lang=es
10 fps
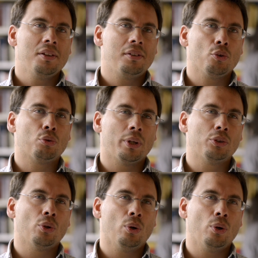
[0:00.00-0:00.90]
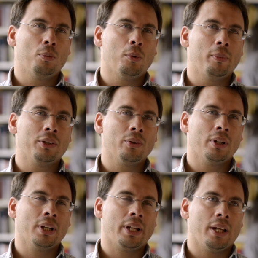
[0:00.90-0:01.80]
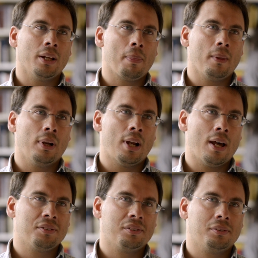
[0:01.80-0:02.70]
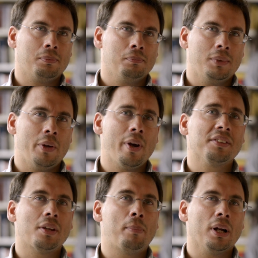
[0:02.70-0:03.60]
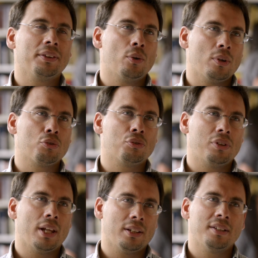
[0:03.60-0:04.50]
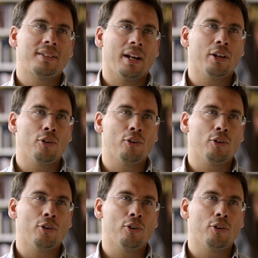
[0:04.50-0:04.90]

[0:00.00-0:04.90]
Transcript: sino sobre todo los momentos en que las diversas partes de una sociedad están en